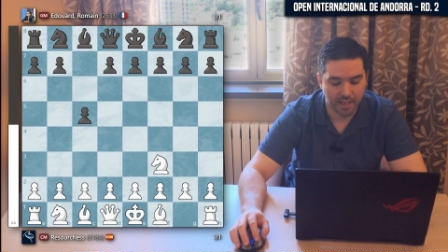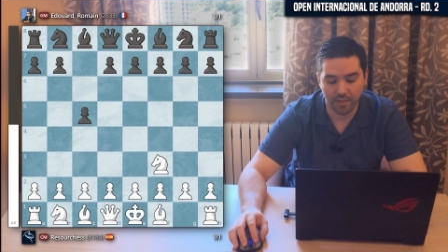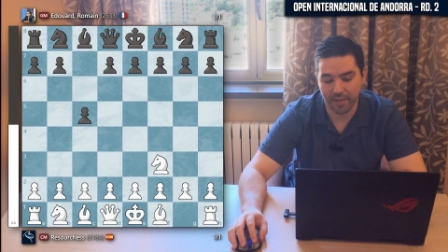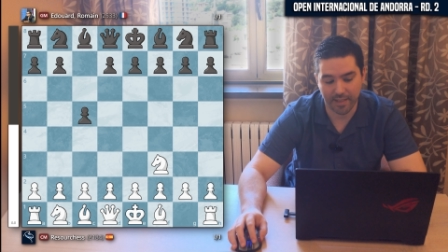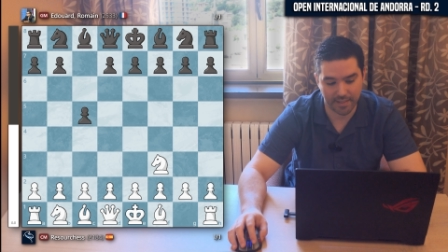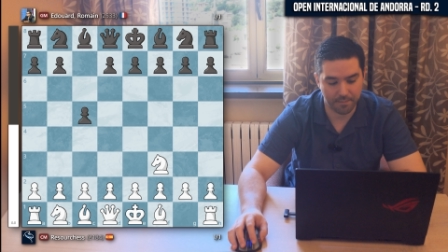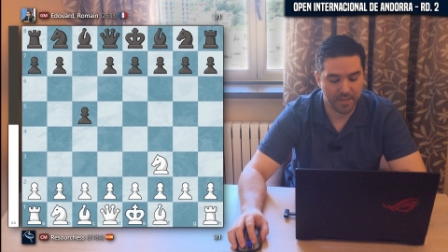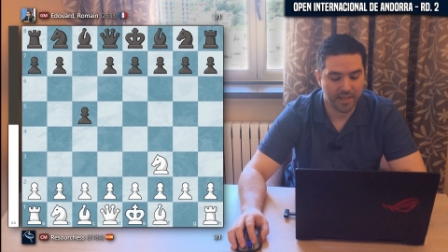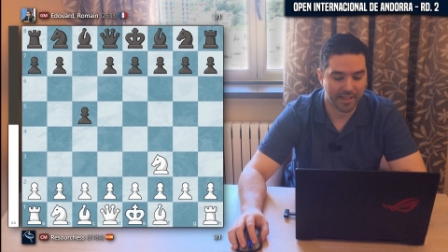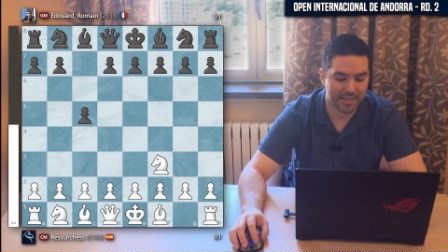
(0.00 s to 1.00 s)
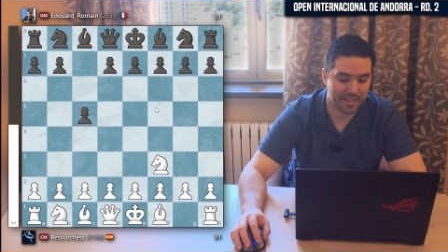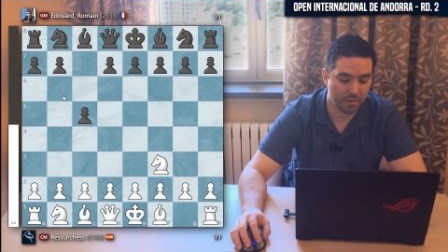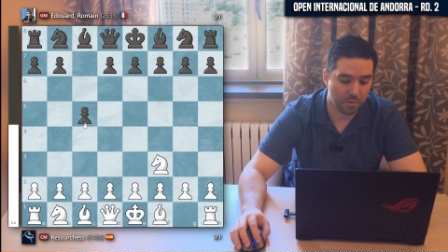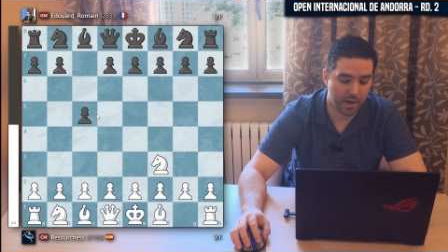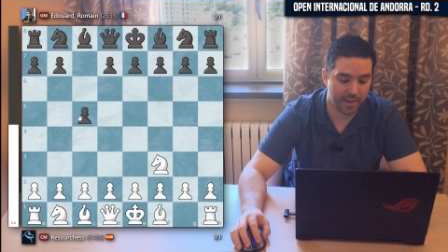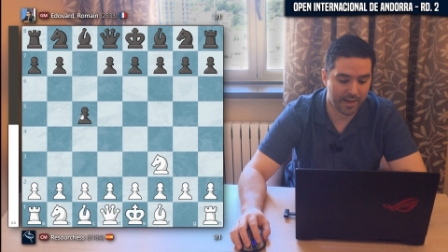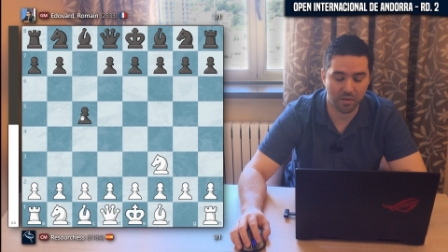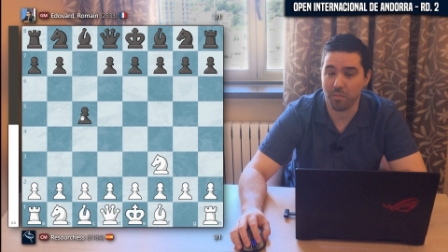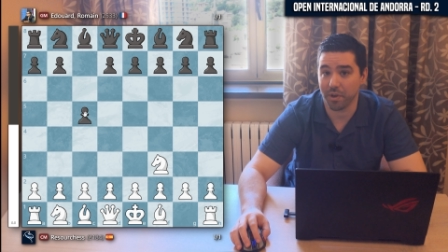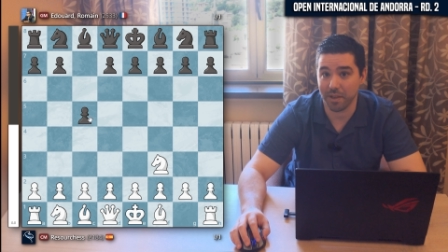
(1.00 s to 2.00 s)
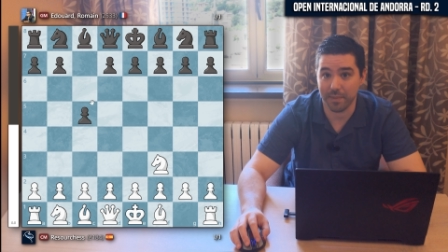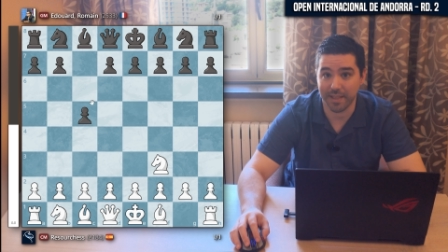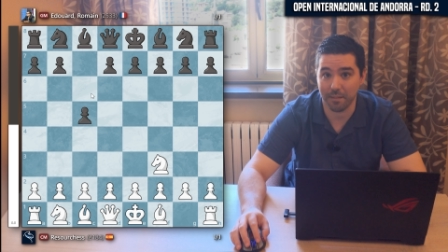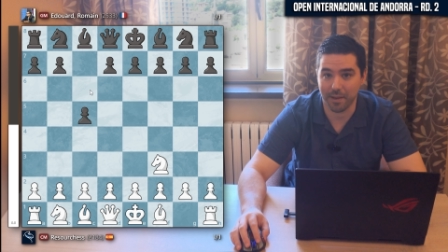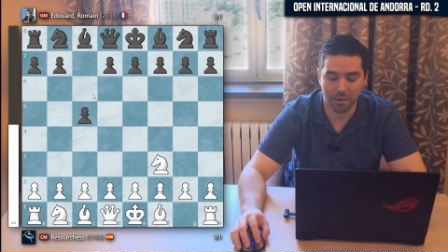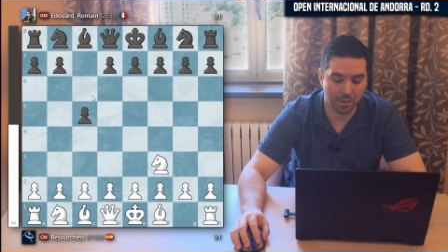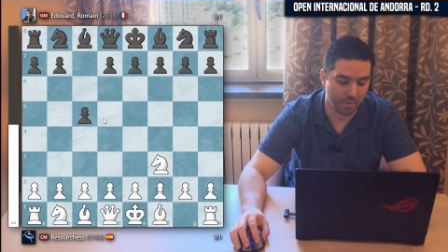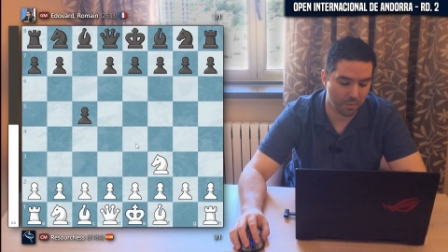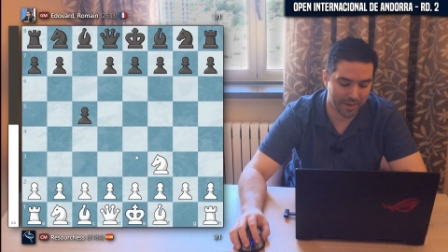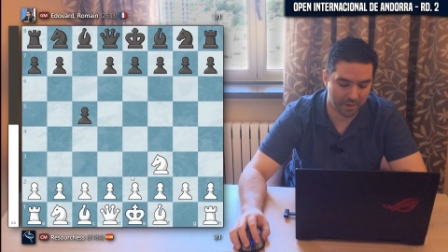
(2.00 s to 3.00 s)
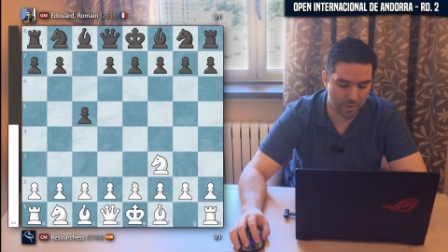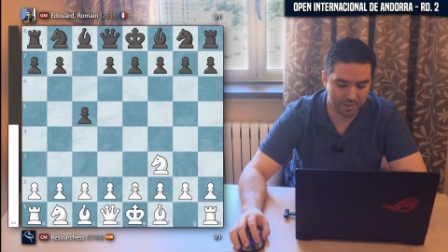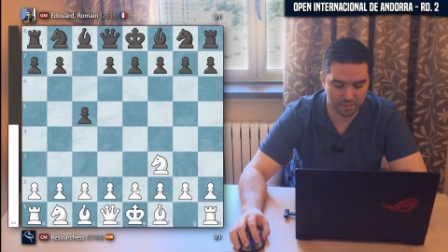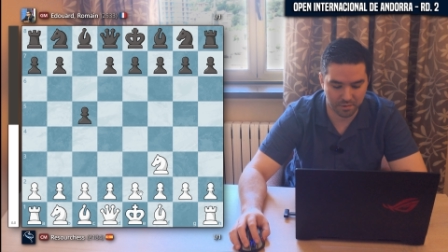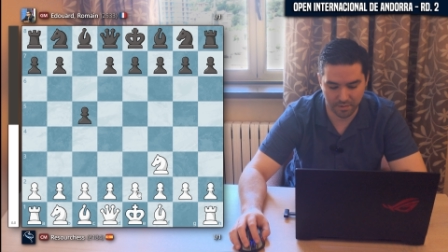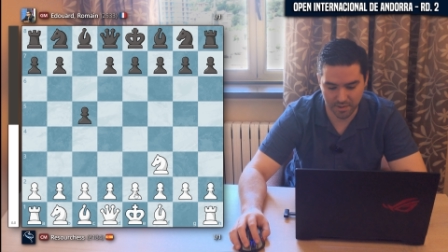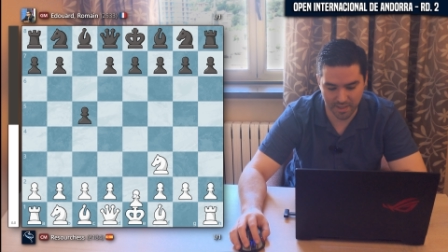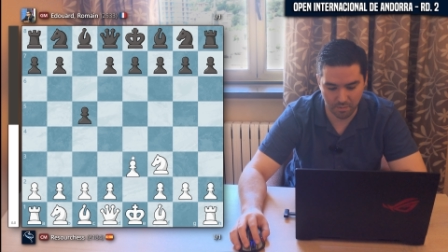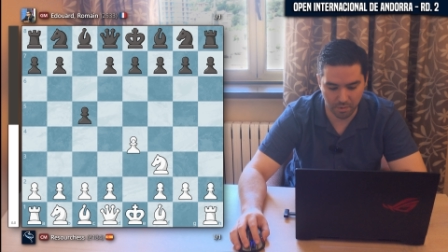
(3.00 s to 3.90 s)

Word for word: Y fíjate que esta jugada como que invita al blanco a jugar E4, ¿no? Dices, sale